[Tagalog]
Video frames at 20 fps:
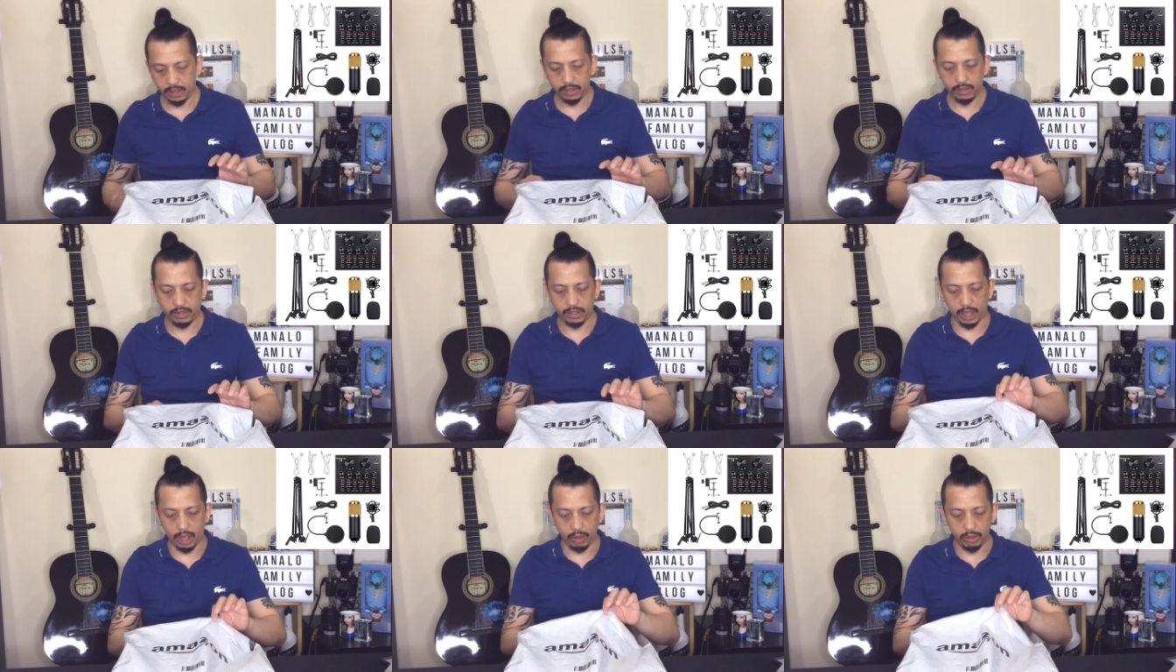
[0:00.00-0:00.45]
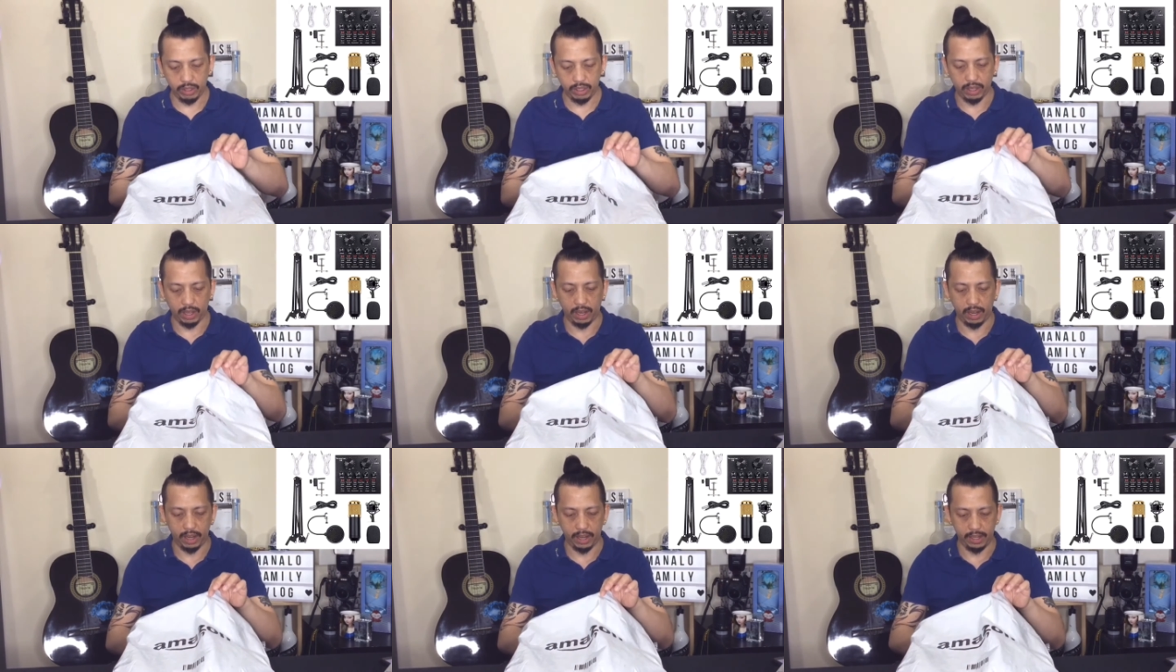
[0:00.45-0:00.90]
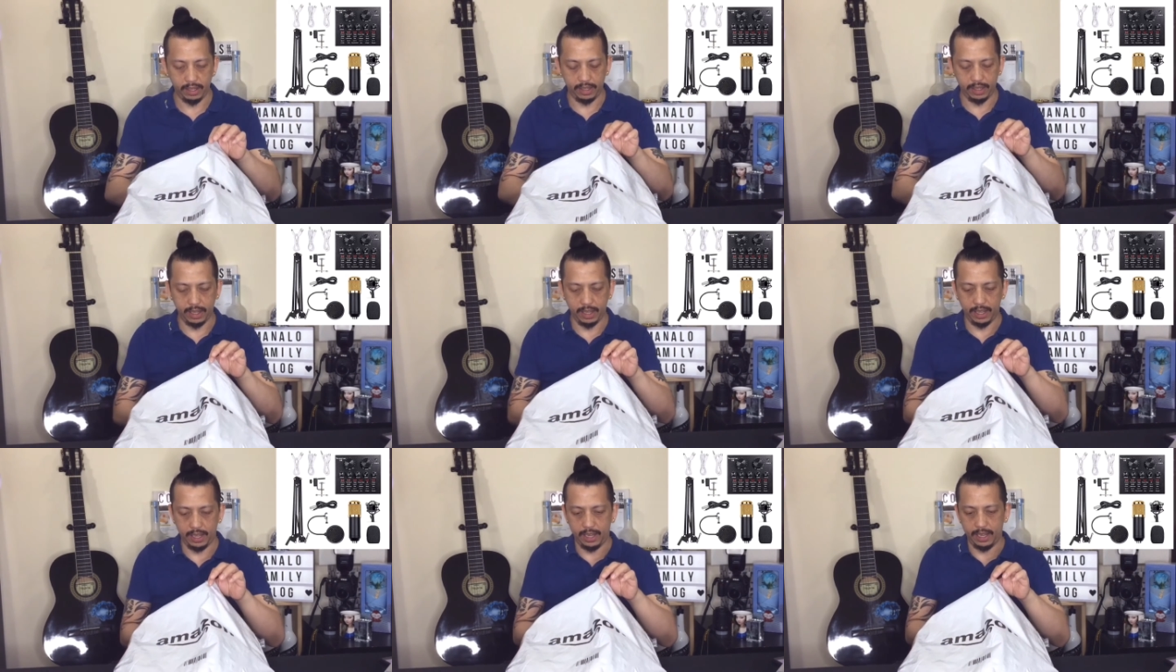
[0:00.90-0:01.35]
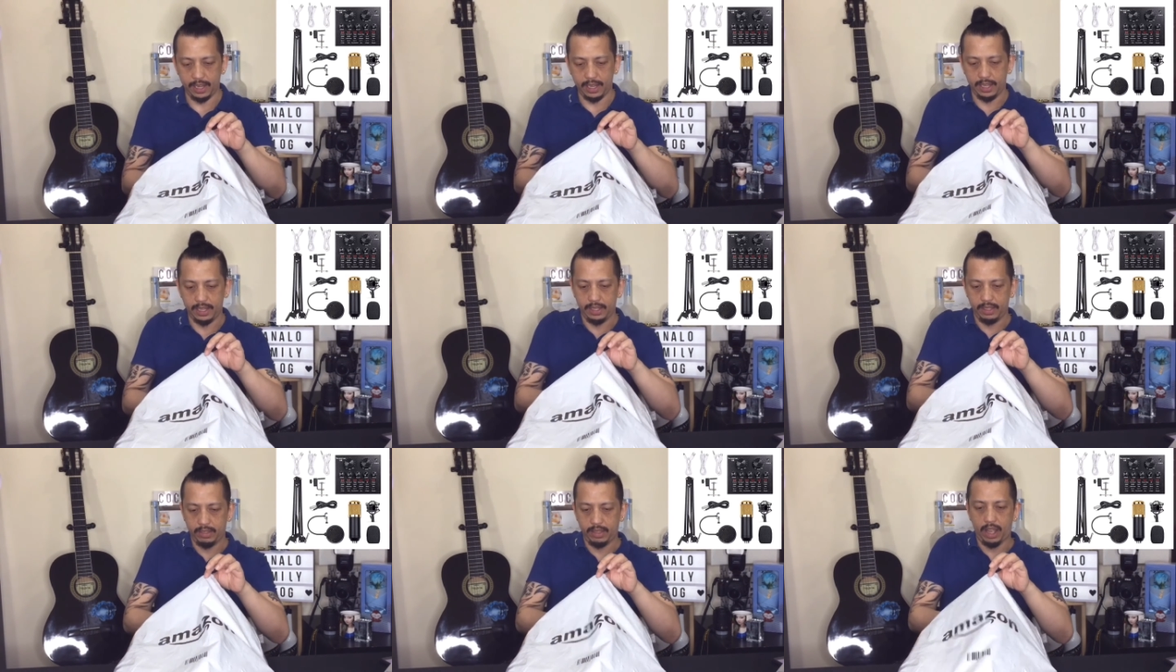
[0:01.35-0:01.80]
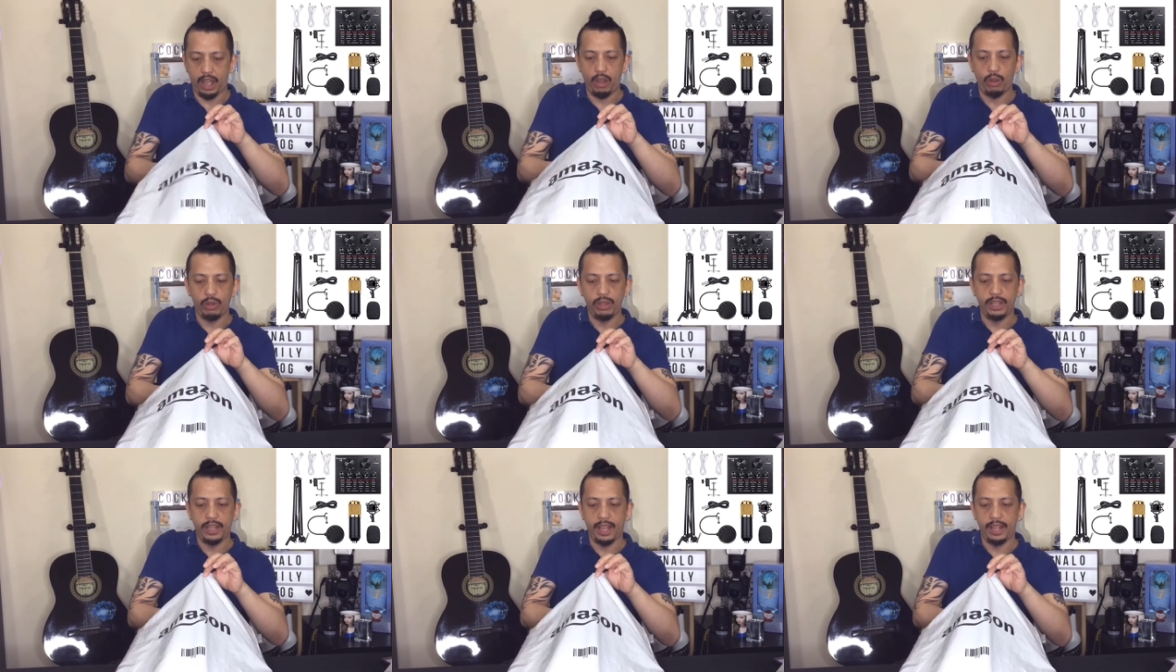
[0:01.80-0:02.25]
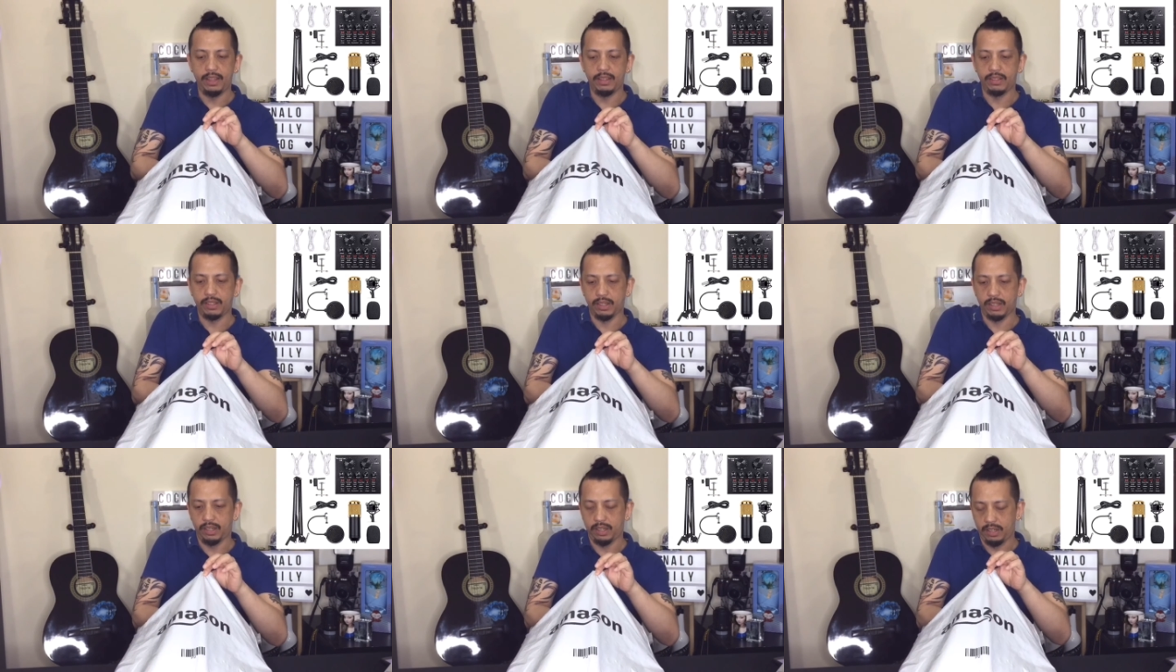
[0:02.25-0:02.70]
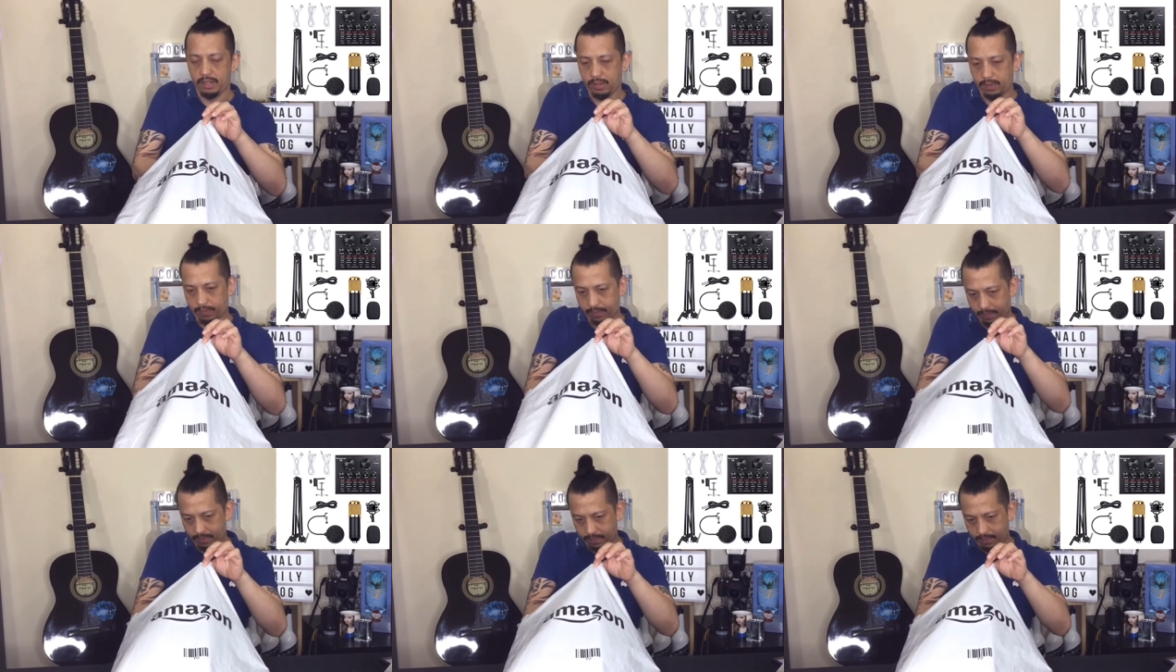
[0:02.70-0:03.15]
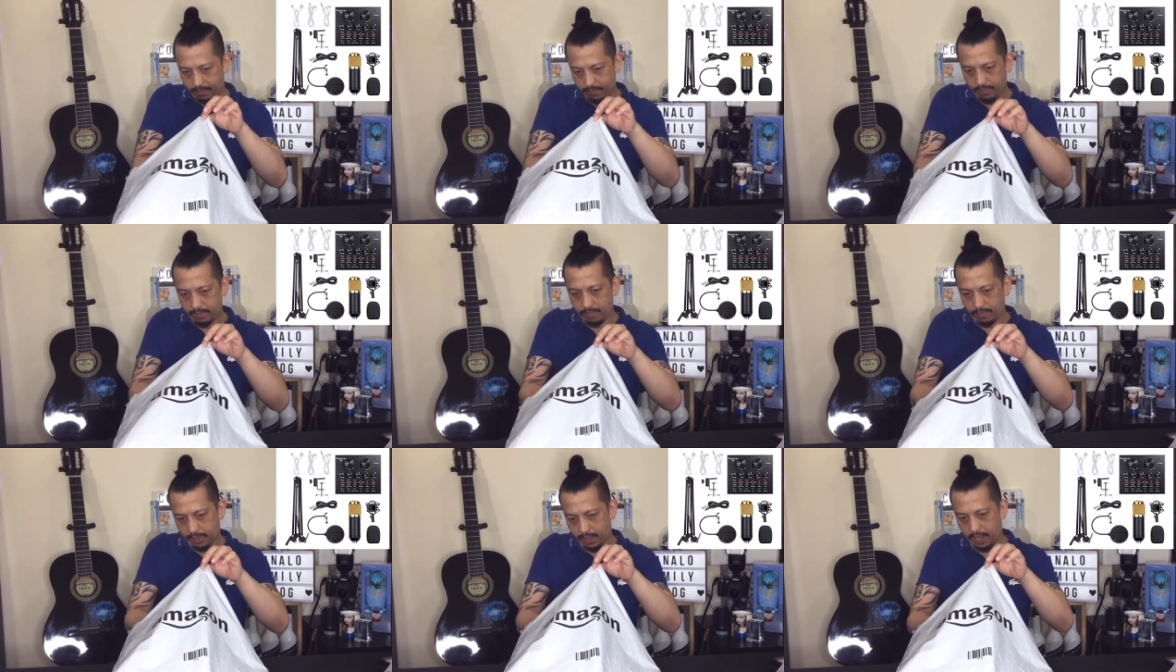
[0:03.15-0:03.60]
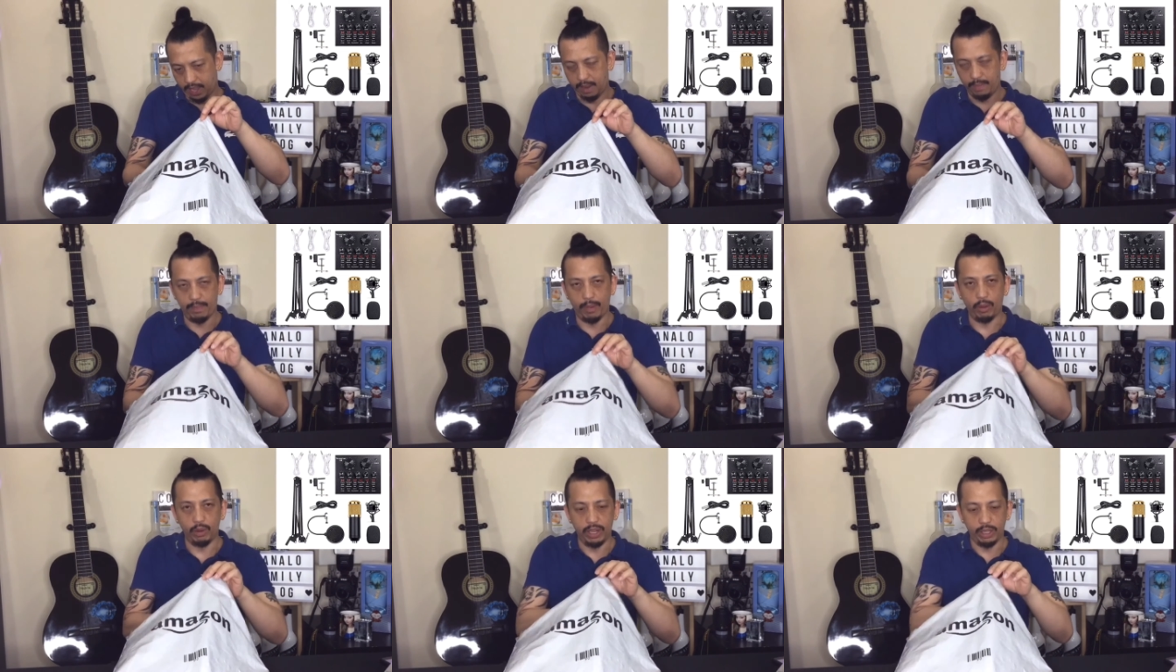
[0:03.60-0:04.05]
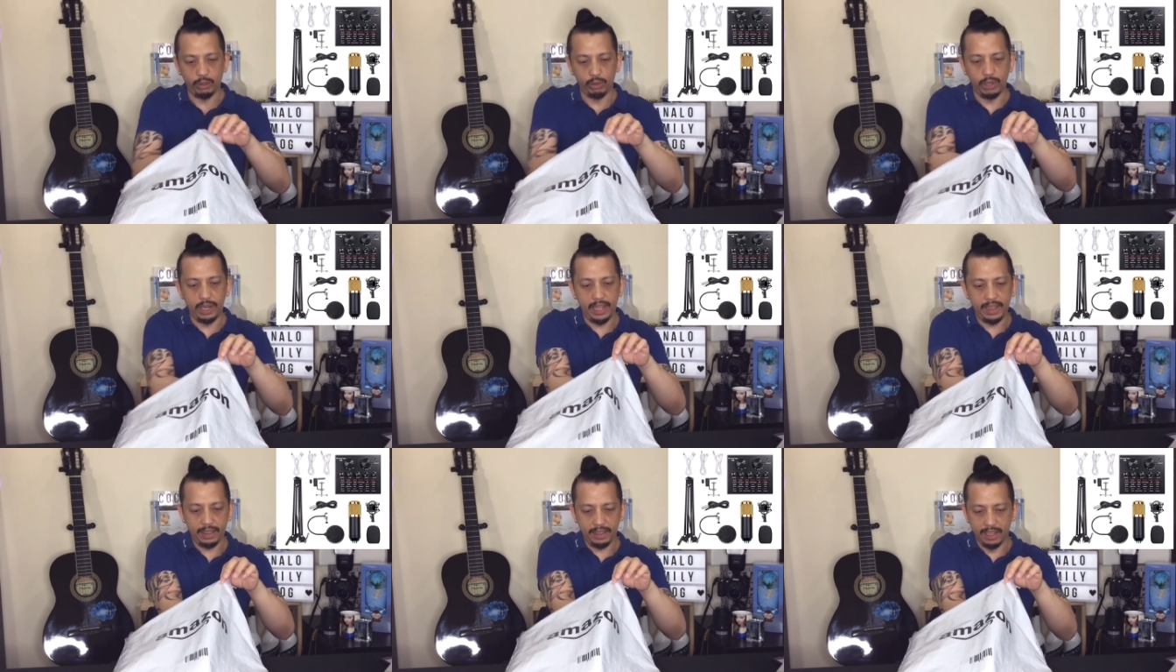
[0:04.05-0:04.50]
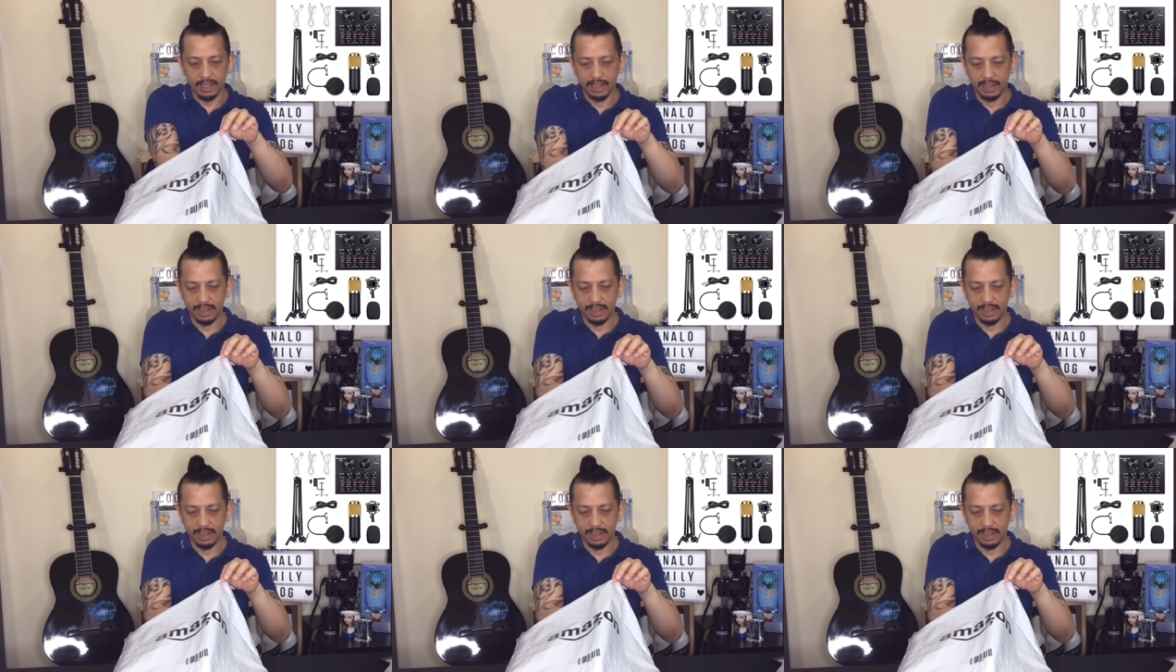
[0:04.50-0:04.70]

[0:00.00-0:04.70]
sound card. Ayan. Saka condenser. Ayan, paulit-ulit.